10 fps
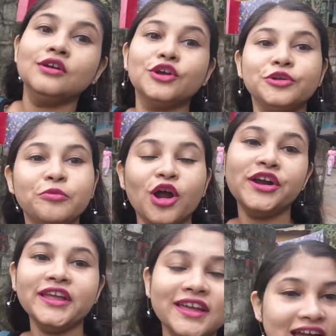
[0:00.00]
गुड
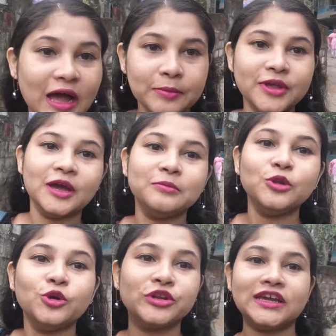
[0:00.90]
मॉर्निंग अभी हम
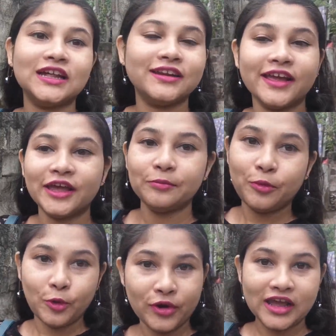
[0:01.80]
लोग निकल रहे हैं
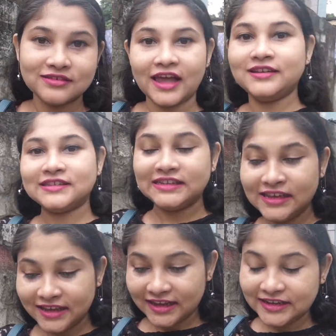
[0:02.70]
पोखरा साइट
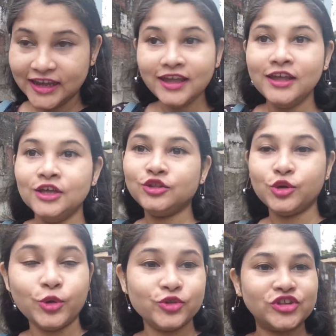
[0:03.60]
सीलिंग के लिए
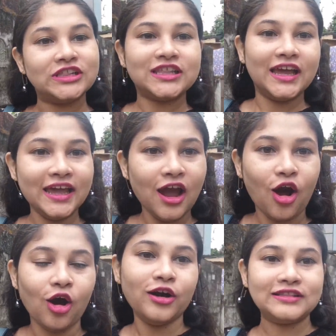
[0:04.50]
तो चलते हैं
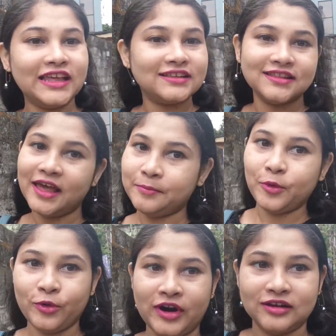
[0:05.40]
और देखते हैं
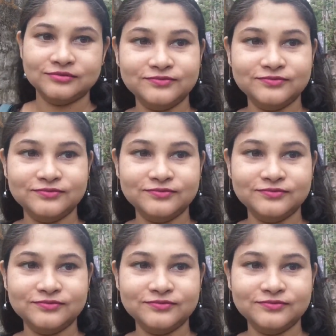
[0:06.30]
पोखरा